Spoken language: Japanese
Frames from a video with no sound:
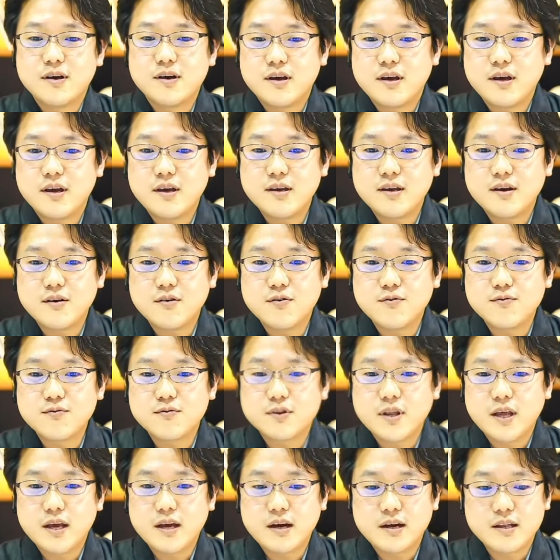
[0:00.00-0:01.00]
円谷呉服
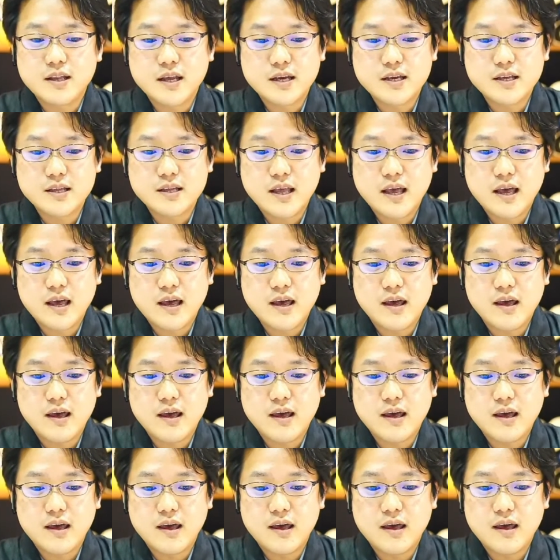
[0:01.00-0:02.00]
店ができて、
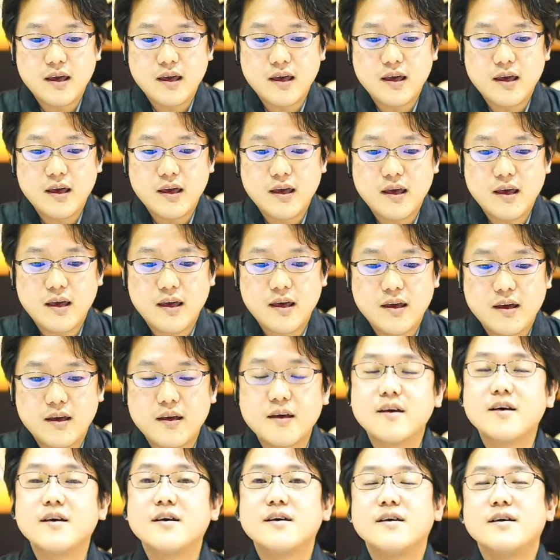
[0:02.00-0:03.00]

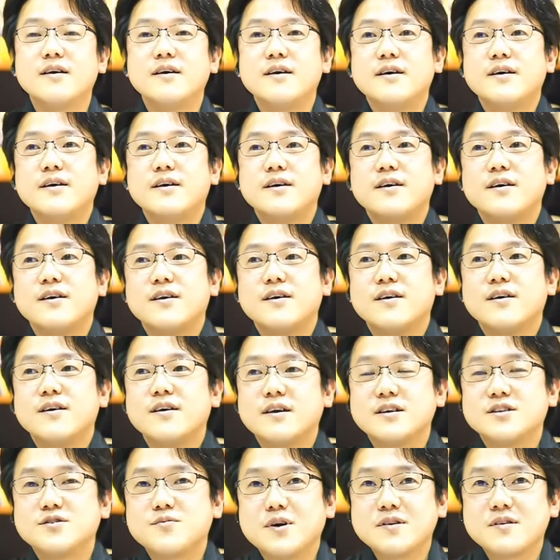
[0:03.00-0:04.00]
えー、
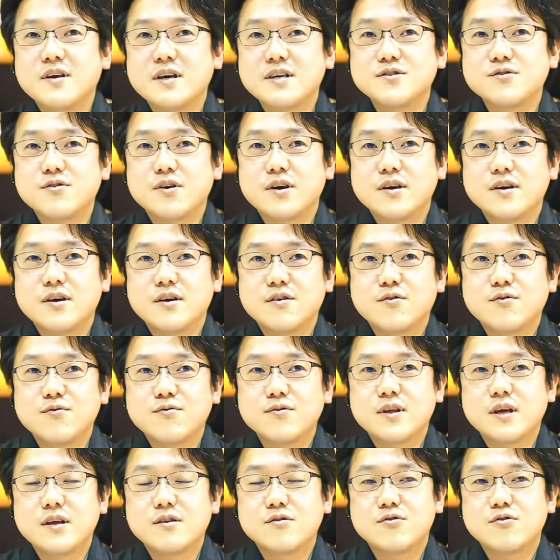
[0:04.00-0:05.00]
一番最初、円谷呉
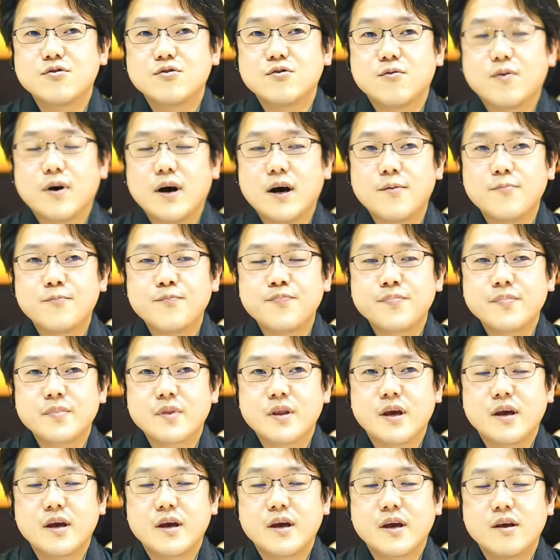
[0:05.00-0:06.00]
服店というのは、
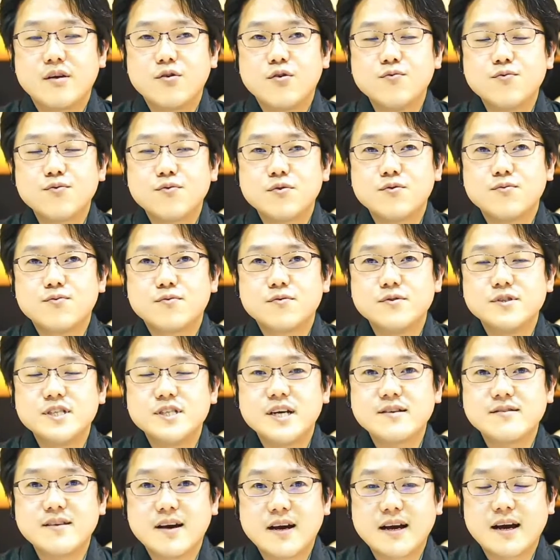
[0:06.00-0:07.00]
洋服の福祉
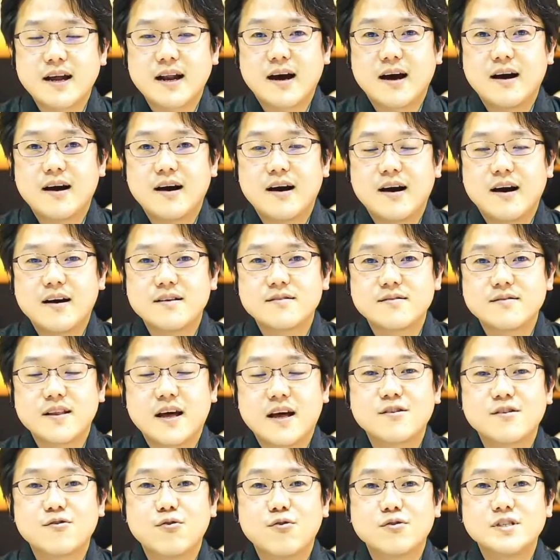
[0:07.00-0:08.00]
屋さんから
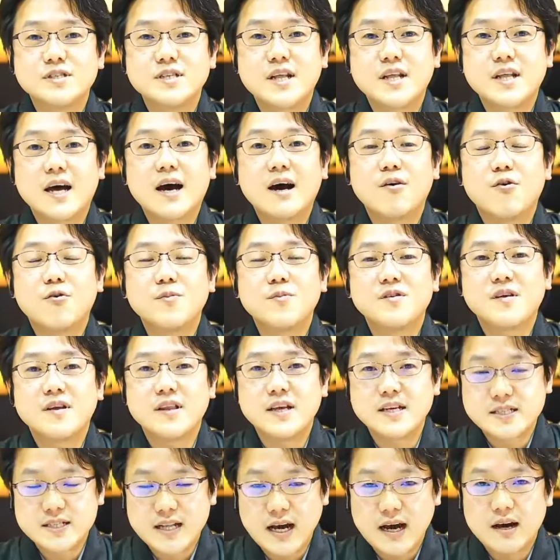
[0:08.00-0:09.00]
スタートしたお店
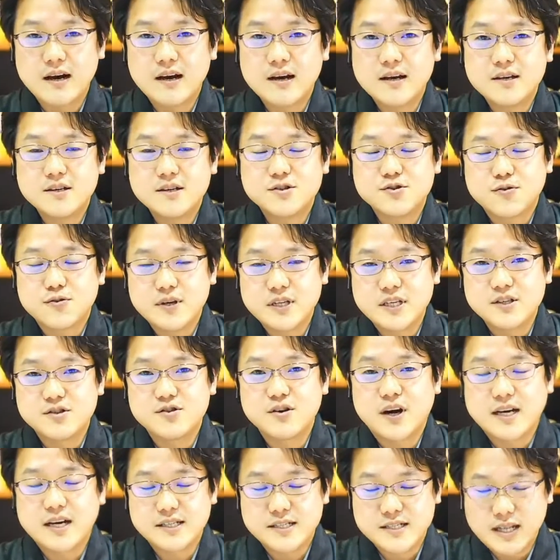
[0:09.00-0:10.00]
でした。昭和
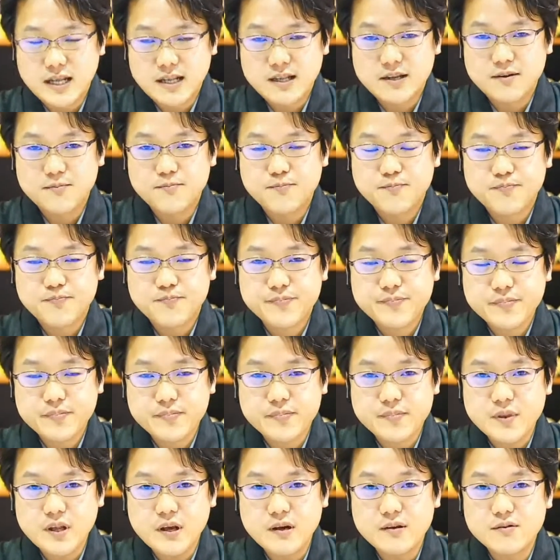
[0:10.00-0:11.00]
28年に。
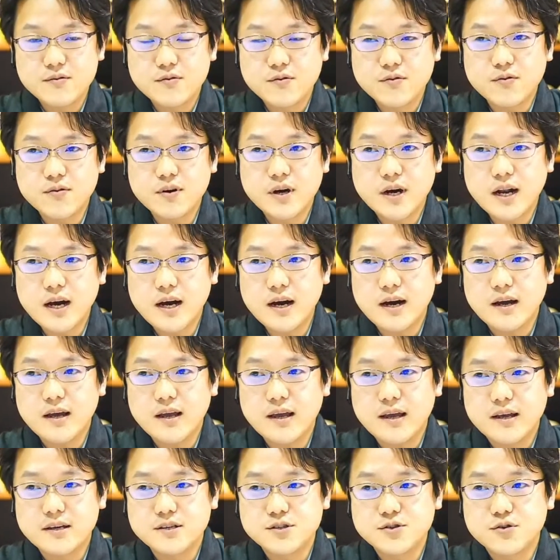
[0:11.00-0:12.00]
そこから、
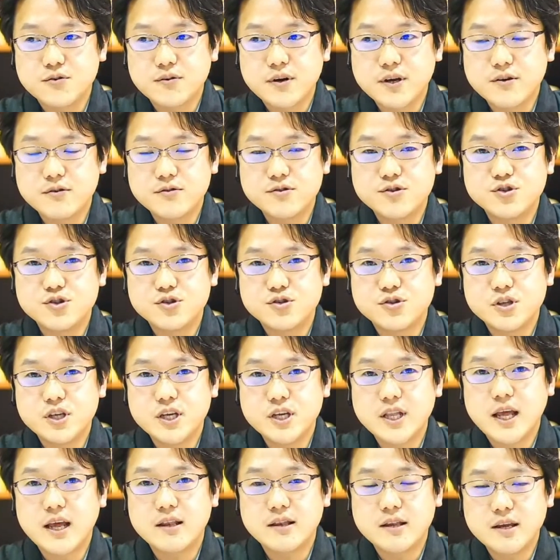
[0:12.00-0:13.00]
えー、昭和42
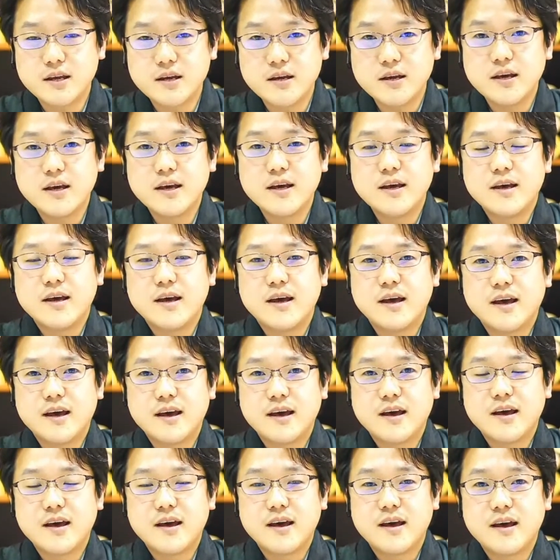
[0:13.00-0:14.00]
年に、
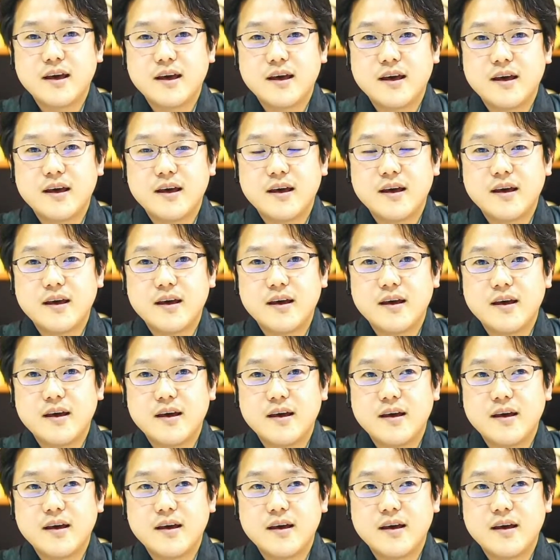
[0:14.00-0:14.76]
えー、